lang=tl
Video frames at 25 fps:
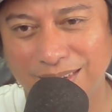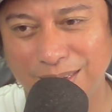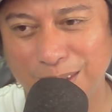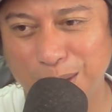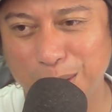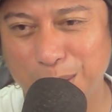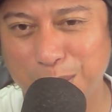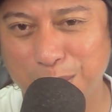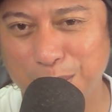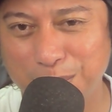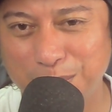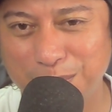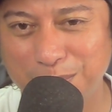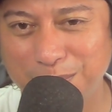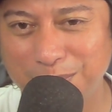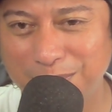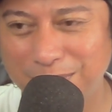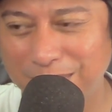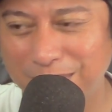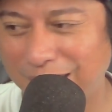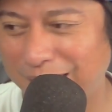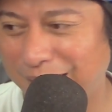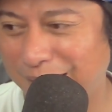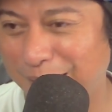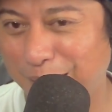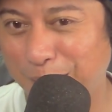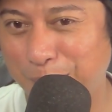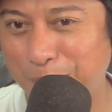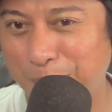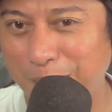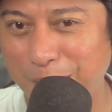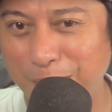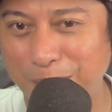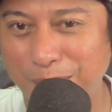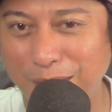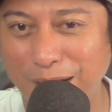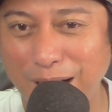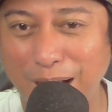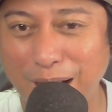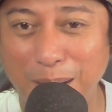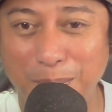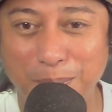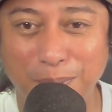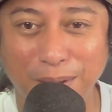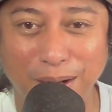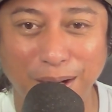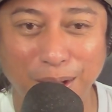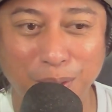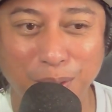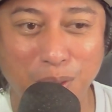Yung parang may
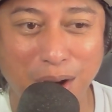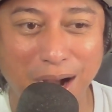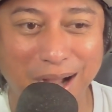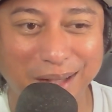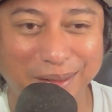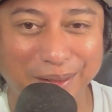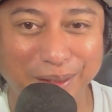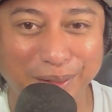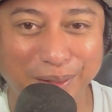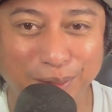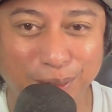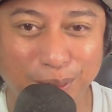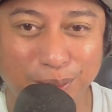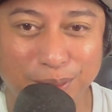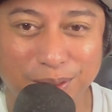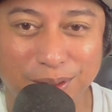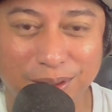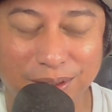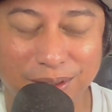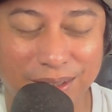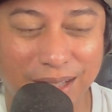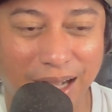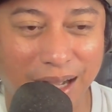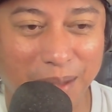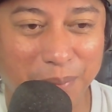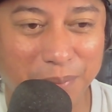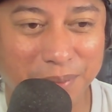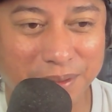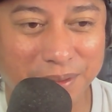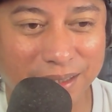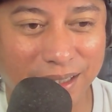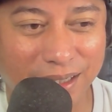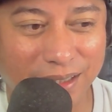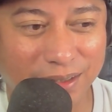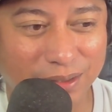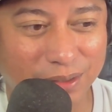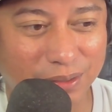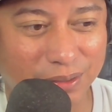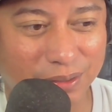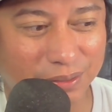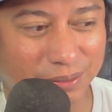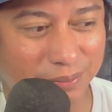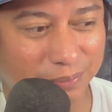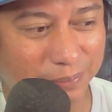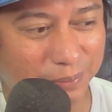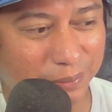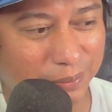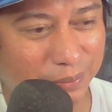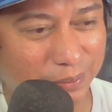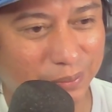pinapahiwatig dito si Damsa,
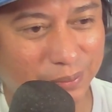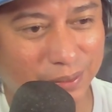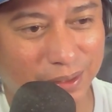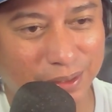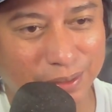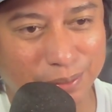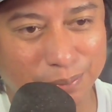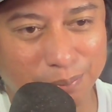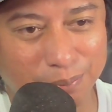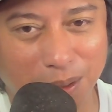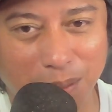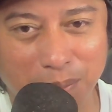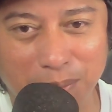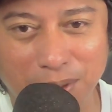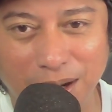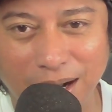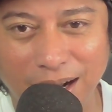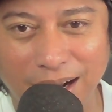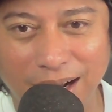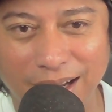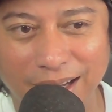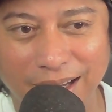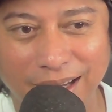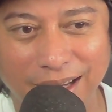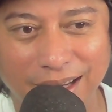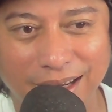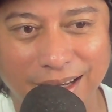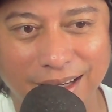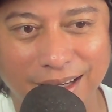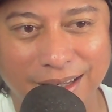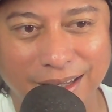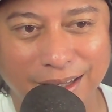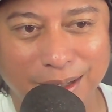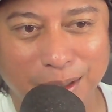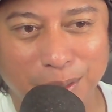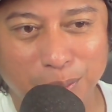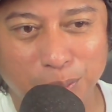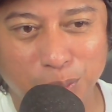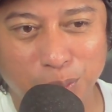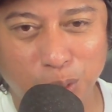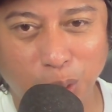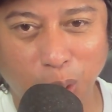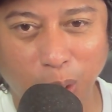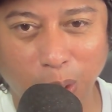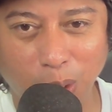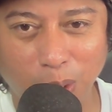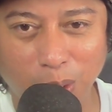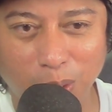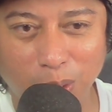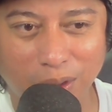no? Puro ano, babae,
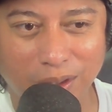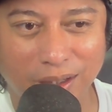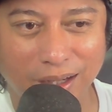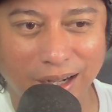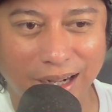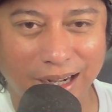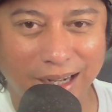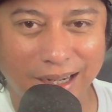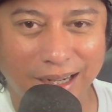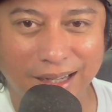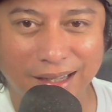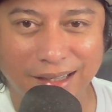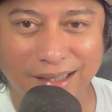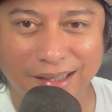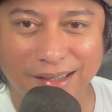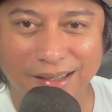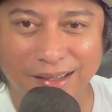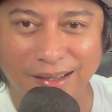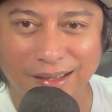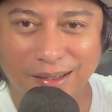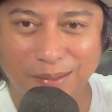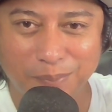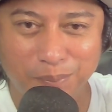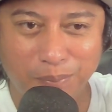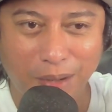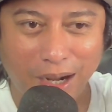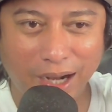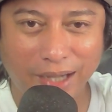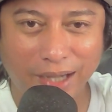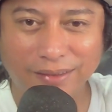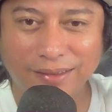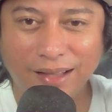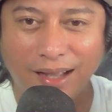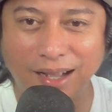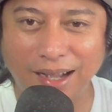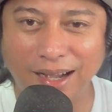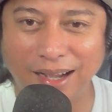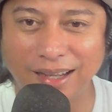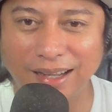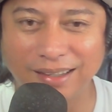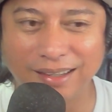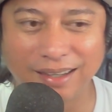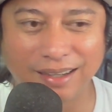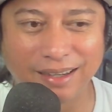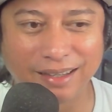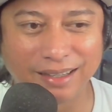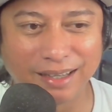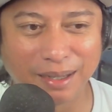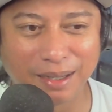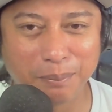droga, pakitaan
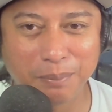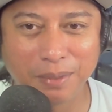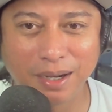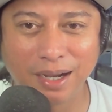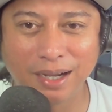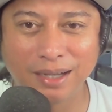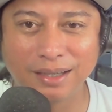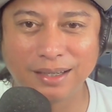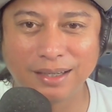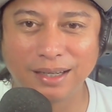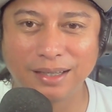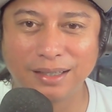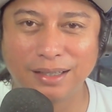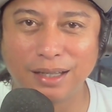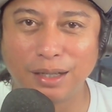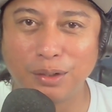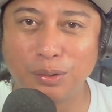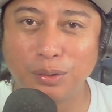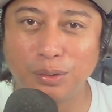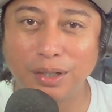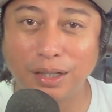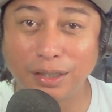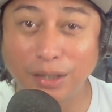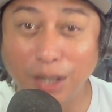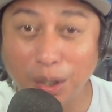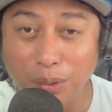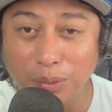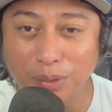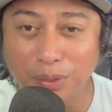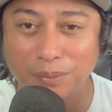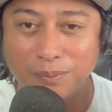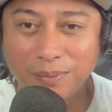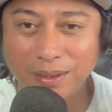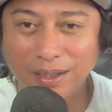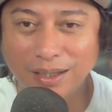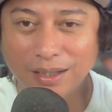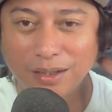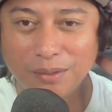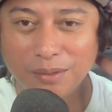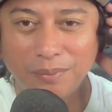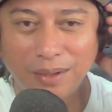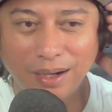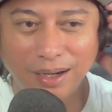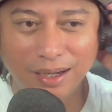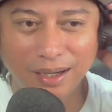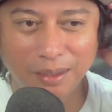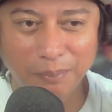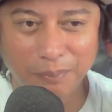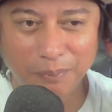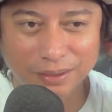ng kayamanan, ganun na daw yung mga
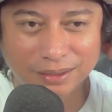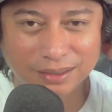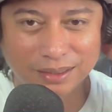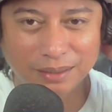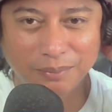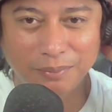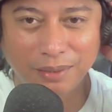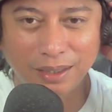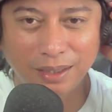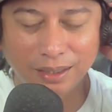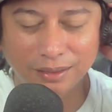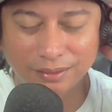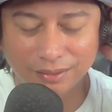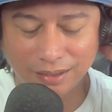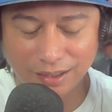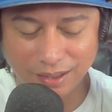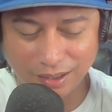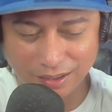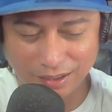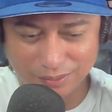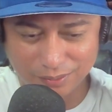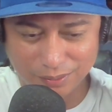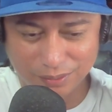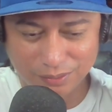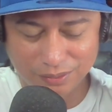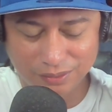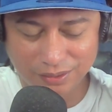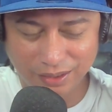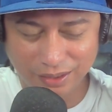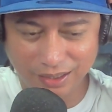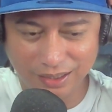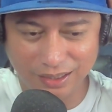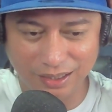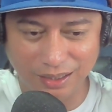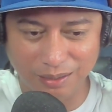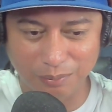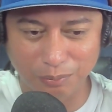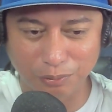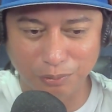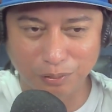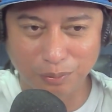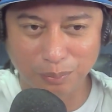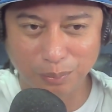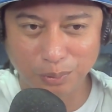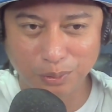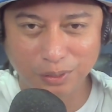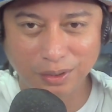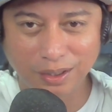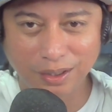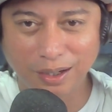lumalabas na mga truck. Okay,
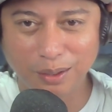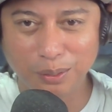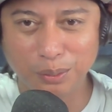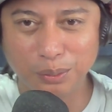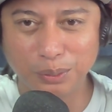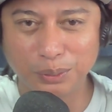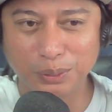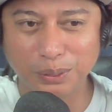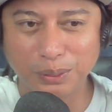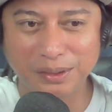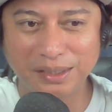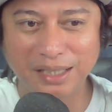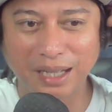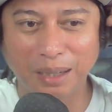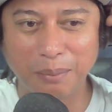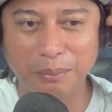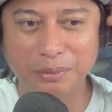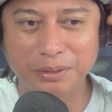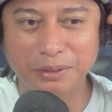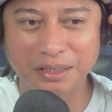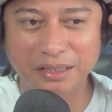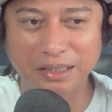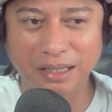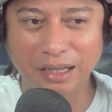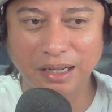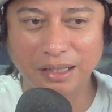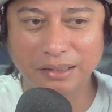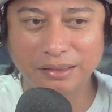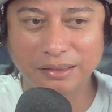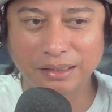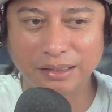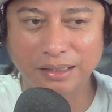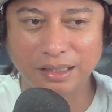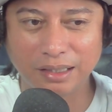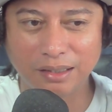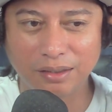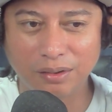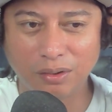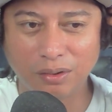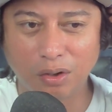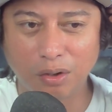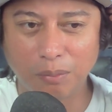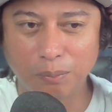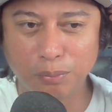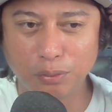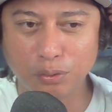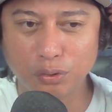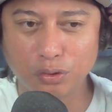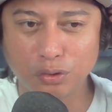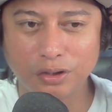namumuna ang utol Damsa natin, ah. O, oh,
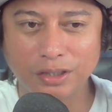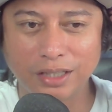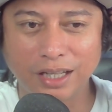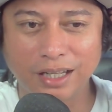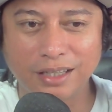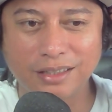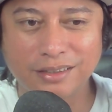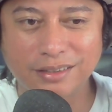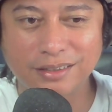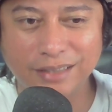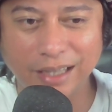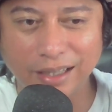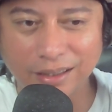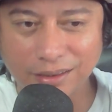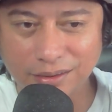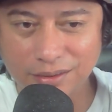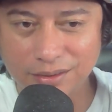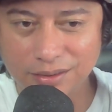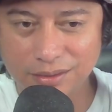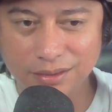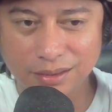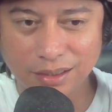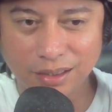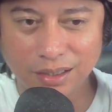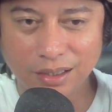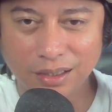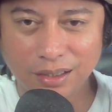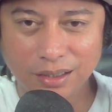puro nonsense.